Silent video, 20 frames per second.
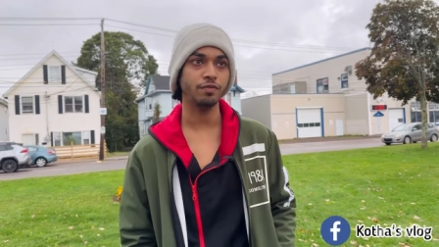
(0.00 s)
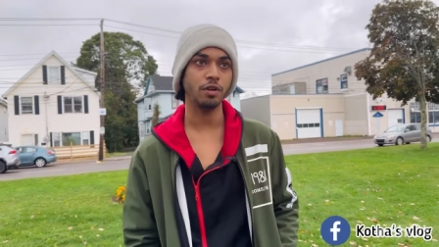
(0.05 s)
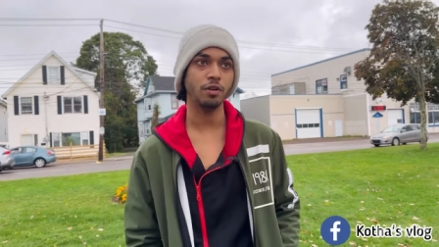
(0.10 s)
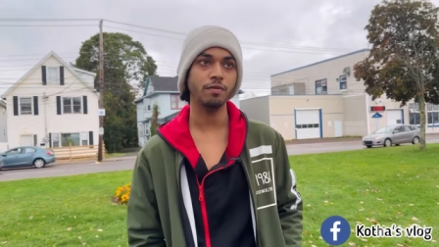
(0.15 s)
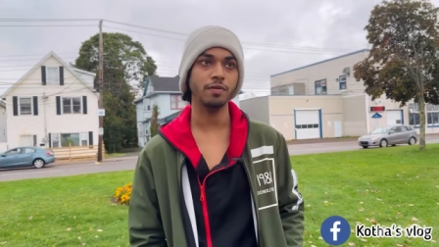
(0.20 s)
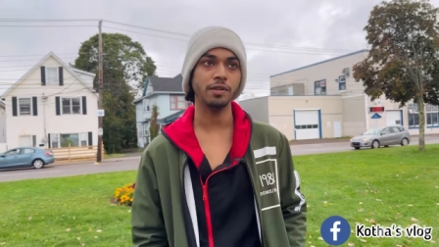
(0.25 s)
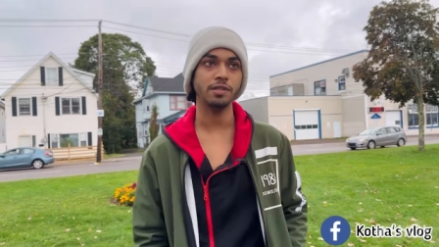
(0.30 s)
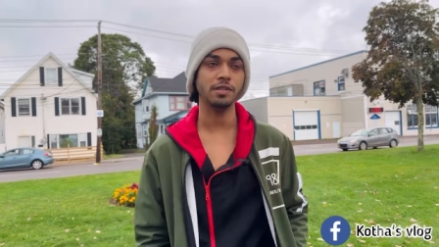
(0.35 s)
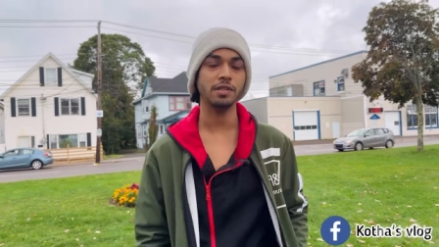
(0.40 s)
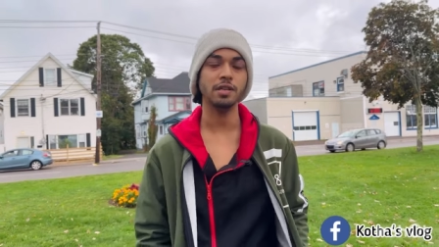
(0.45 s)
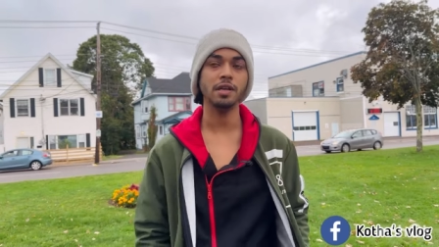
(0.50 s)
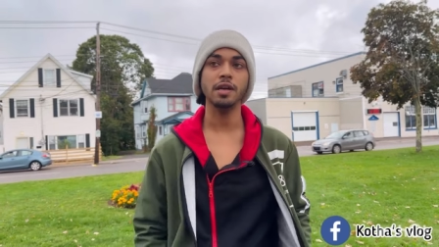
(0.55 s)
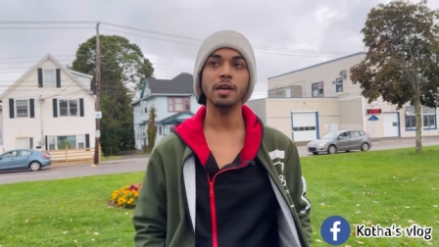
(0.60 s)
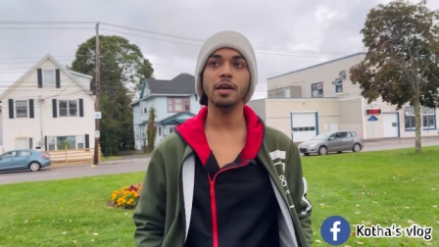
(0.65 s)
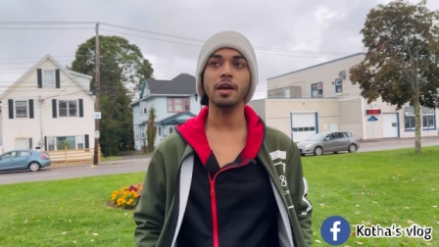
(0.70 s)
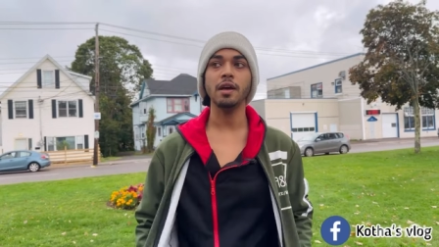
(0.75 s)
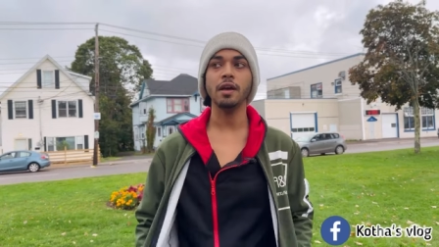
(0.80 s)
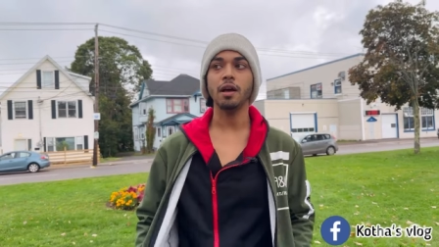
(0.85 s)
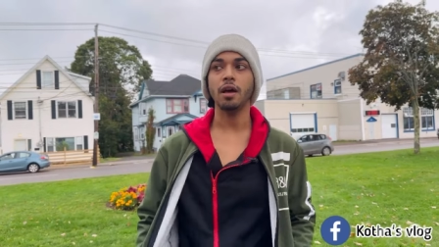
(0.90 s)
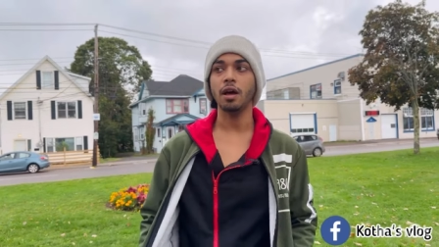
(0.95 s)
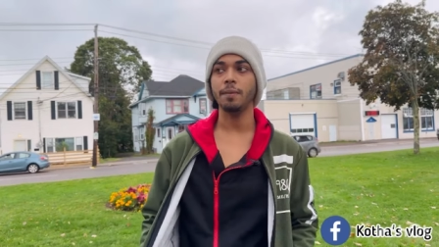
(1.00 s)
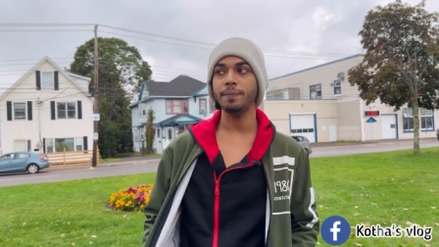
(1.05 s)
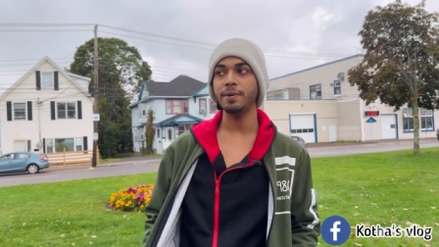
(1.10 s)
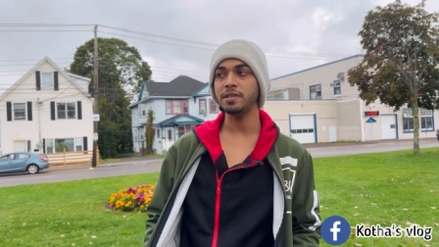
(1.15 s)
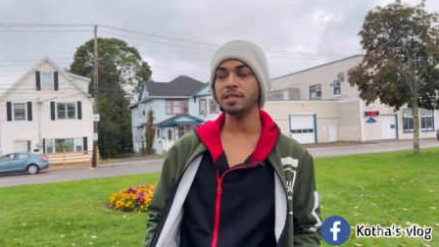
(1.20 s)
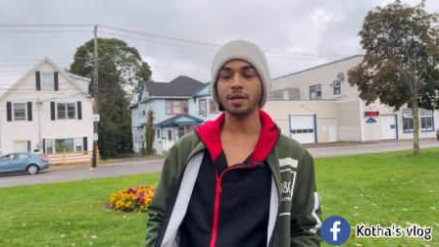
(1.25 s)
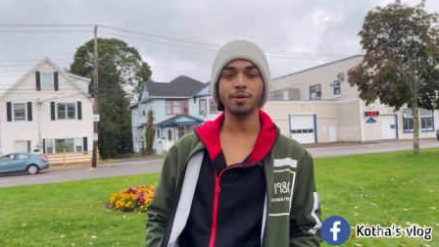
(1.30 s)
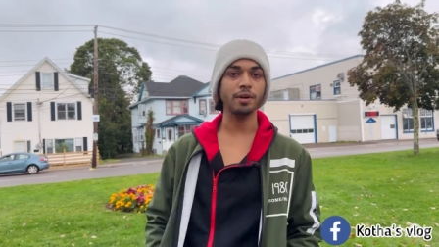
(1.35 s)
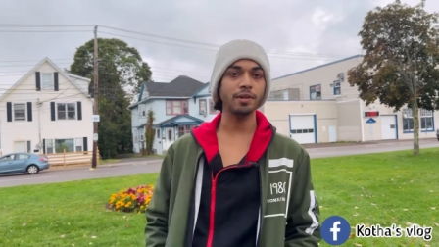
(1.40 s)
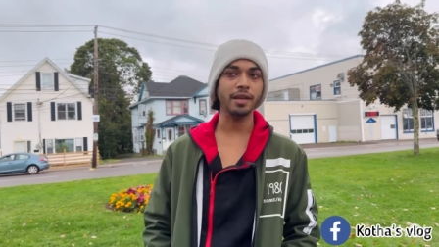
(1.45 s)
অফ ইউনিভার্সিটি প্রিন্স
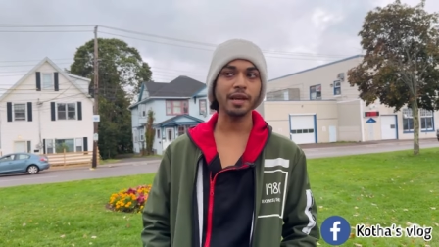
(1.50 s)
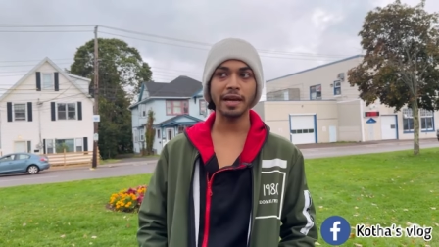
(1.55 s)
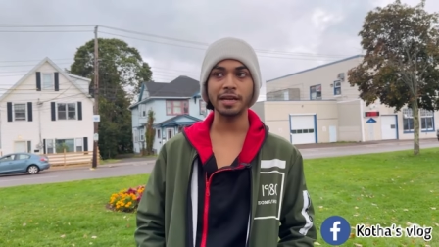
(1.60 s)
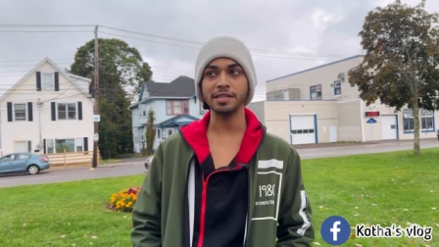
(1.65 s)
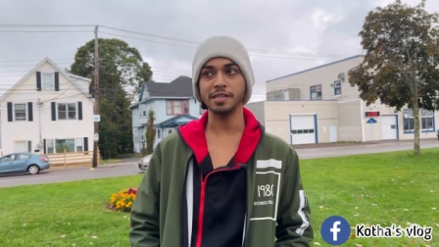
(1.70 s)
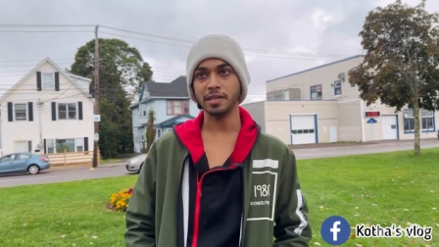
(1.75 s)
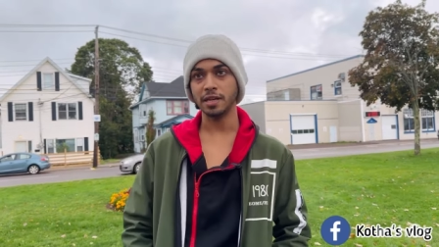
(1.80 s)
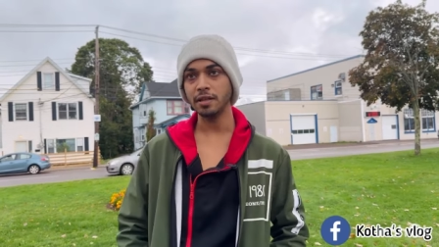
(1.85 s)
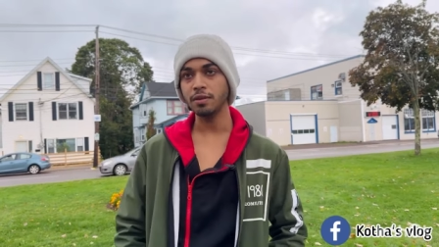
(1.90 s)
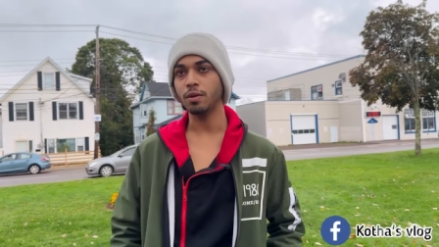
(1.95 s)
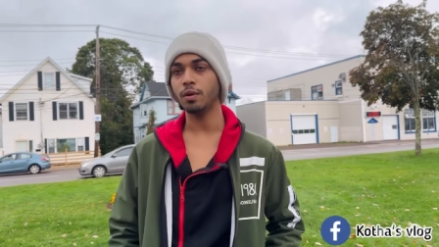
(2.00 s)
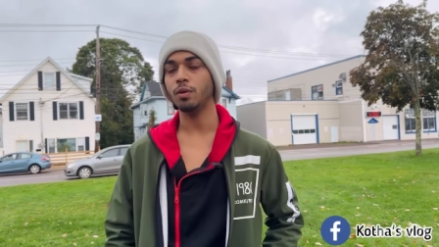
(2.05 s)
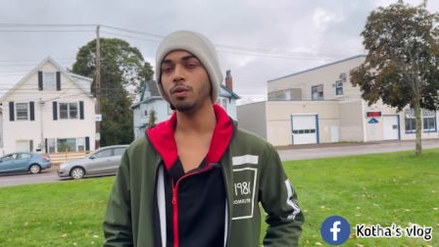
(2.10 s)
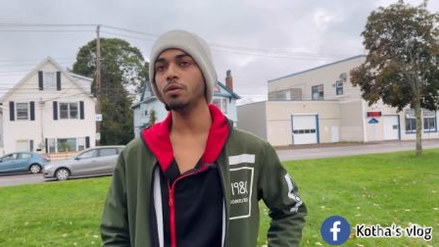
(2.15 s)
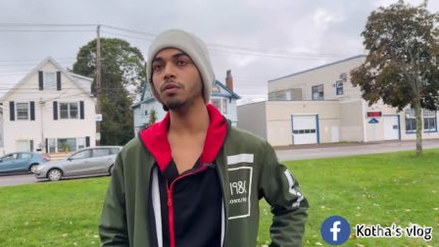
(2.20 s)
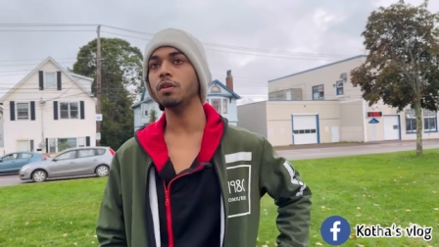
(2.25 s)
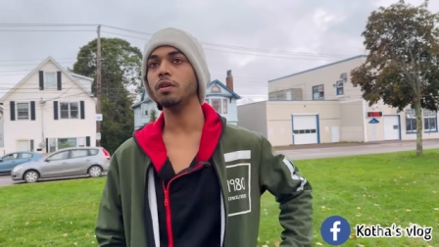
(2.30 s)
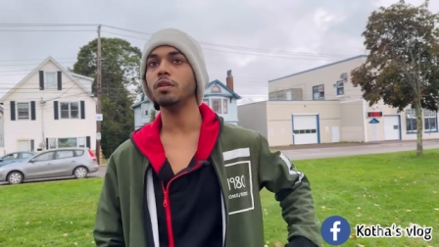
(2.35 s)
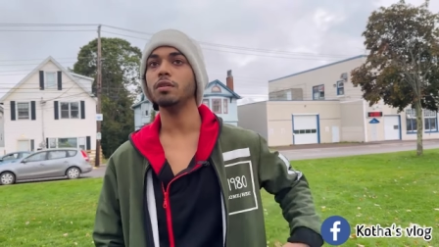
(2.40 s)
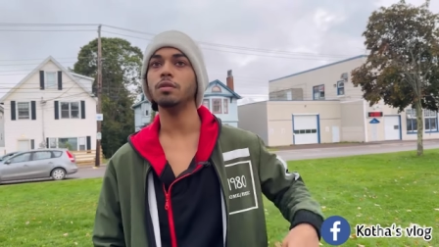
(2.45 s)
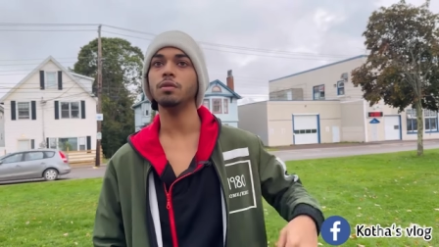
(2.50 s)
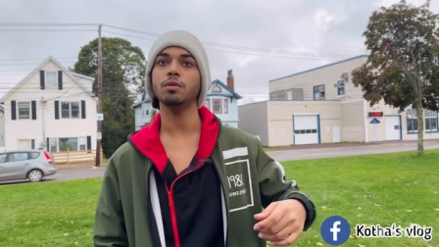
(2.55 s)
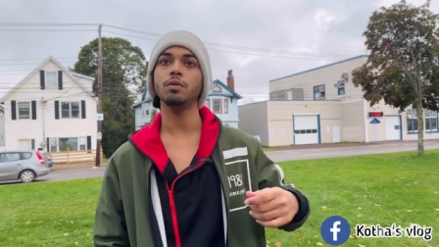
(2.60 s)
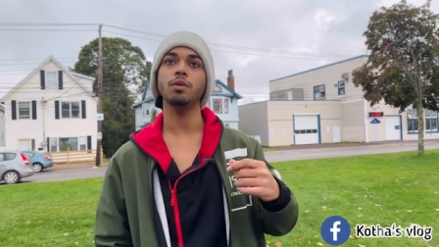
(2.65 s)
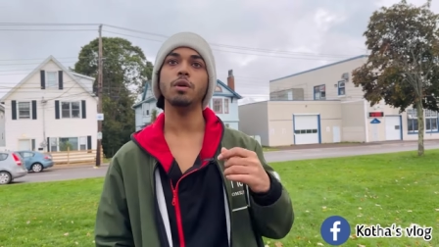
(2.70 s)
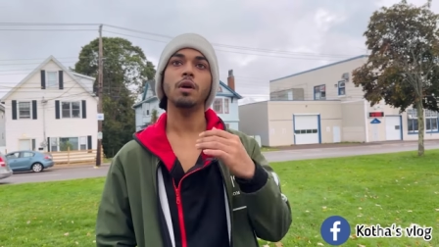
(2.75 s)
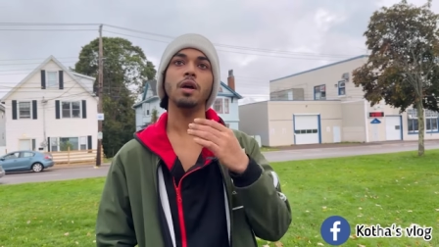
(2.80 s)
এডওয়ার্ড থেকে আসে না তখন তো